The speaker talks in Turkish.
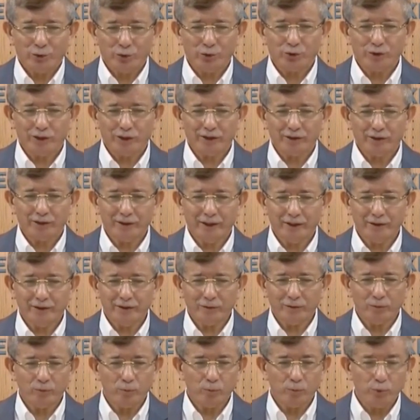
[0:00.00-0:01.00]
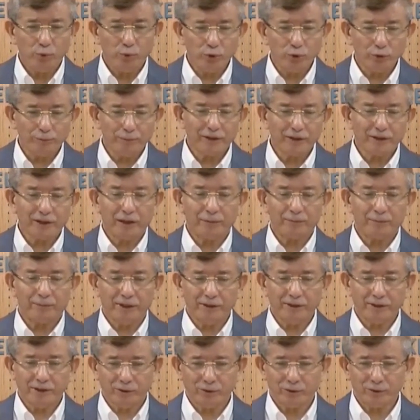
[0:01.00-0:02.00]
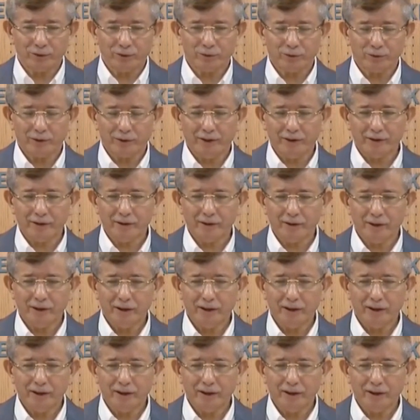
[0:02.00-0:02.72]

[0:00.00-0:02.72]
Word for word: üzerinden büyük bir kampanya yürüttüler.